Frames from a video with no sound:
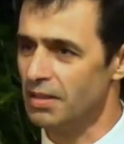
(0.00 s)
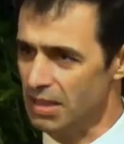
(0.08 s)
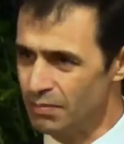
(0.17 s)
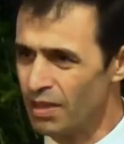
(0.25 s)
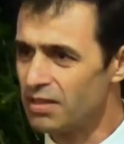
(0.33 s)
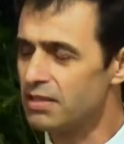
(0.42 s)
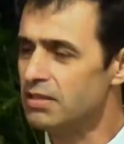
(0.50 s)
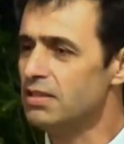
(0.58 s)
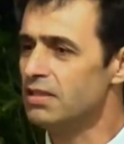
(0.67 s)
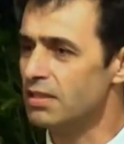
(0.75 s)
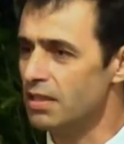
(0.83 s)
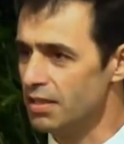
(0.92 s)
и
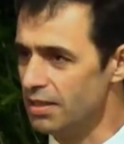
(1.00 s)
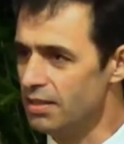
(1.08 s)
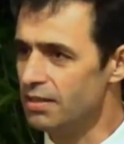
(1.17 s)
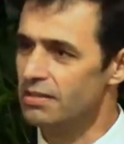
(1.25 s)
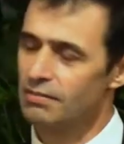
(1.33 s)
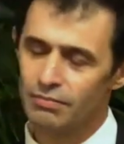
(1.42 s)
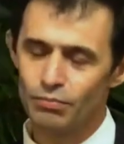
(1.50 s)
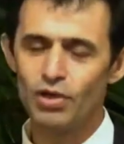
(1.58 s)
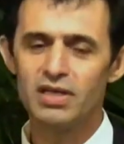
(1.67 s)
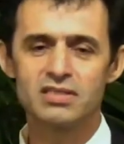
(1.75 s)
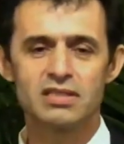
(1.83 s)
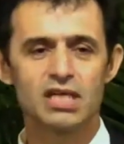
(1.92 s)
молодых, и
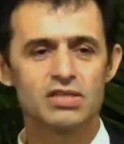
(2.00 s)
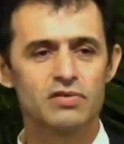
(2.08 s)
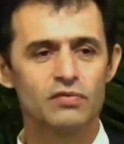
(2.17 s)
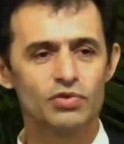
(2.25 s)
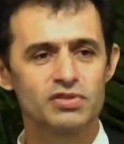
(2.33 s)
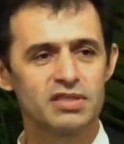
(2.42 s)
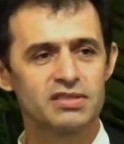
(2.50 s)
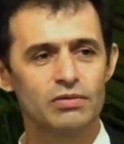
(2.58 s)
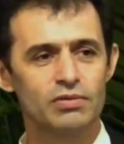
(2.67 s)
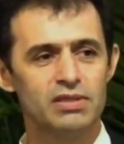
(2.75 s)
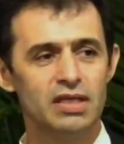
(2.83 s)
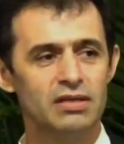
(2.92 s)
более старшего возраста
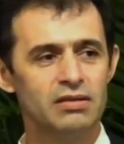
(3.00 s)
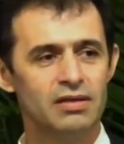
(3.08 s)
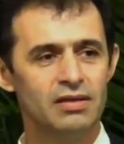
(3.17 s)
людей